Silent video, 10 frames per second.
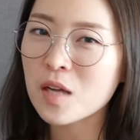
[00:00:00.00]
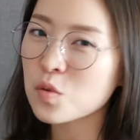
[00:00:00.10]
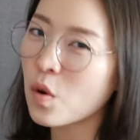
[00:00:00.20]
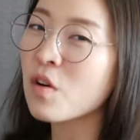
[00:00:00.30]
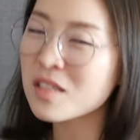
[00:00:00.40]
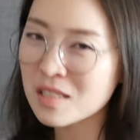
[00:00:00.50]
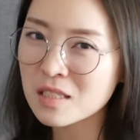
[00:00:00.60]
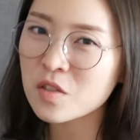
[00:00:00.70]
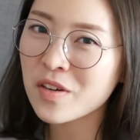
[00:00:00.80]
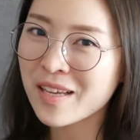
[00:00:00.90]
아주 어린
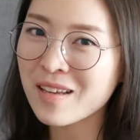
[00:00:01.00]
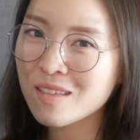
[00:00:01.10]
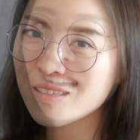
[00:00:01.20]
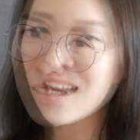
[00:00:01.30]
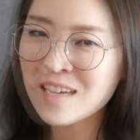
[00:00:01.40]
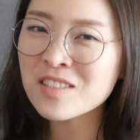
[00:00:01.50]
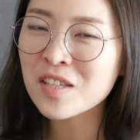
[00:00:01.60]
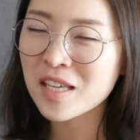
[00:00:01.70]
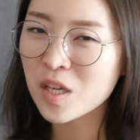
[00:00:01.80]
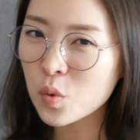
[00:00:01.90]
시절에
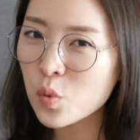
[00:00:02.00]
아이들에게